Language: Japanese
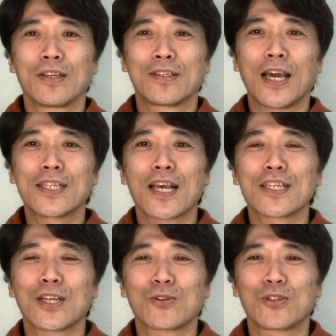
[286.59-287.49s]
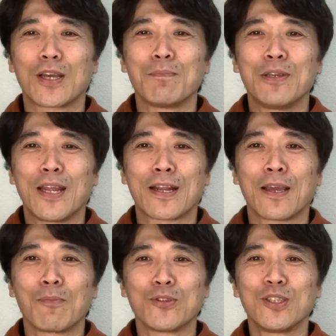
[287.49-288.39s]
第三者としては見れな
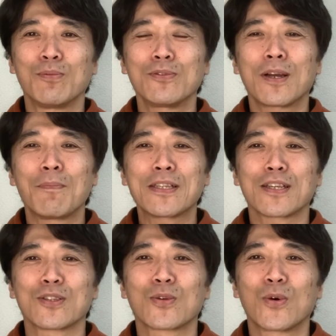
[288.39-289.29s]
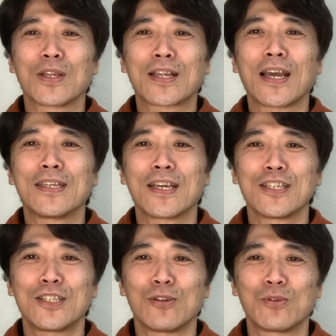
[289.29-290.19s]
いもう自分がまさにそこで体
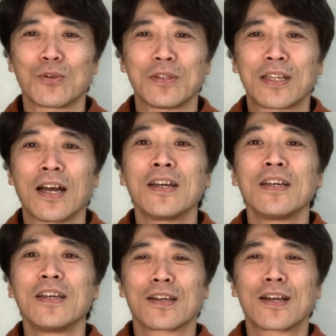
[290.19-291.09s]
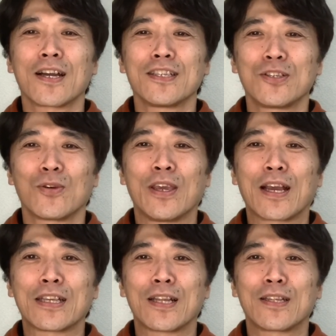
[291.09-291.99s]
験してるといった感じの映
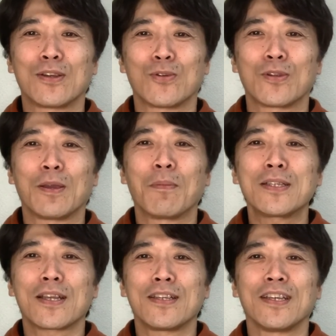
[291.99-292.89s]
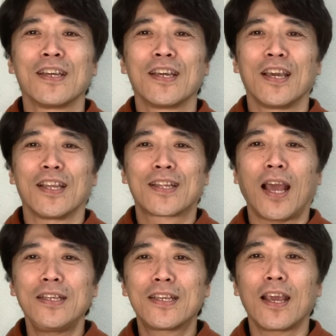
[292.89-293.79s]
画になっているのでまさに
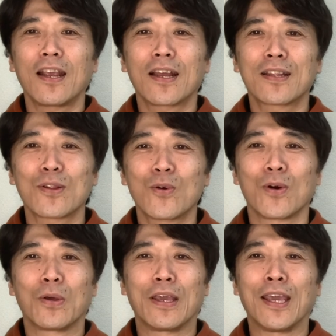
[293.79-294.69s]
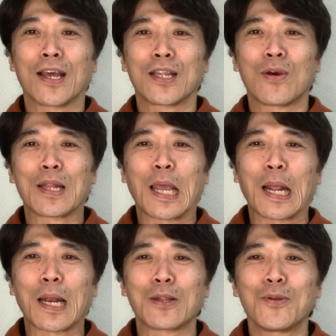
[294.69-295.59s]
体験型の映画ではない
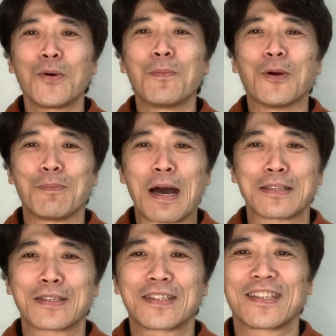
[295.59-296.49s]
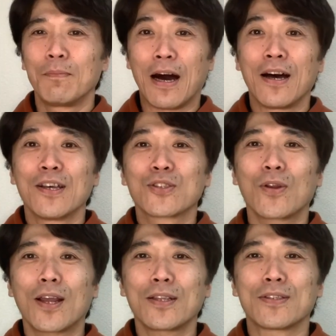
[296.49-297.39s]
かなと思いますまあそ
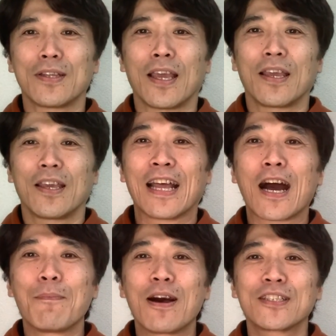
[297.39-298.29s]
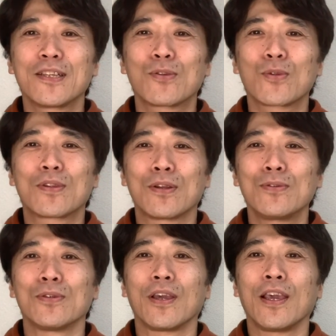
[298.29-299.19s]
れがですね長回しで撮って
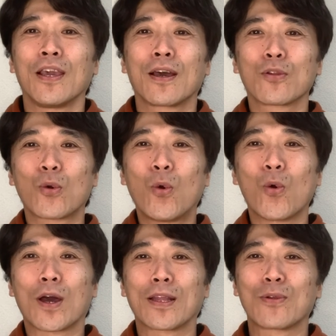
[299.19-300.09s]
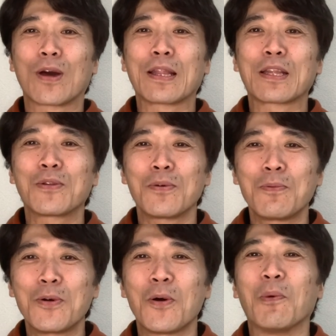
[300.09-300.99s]
る映画の効果なのかなと
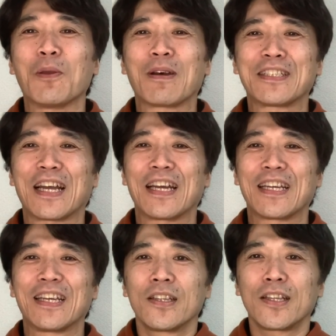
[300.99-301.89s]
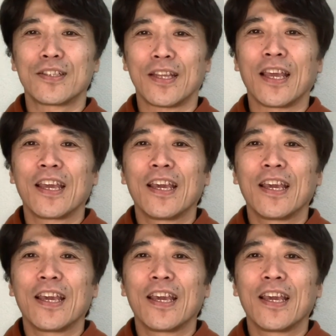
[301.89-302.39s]
も思いましたでですね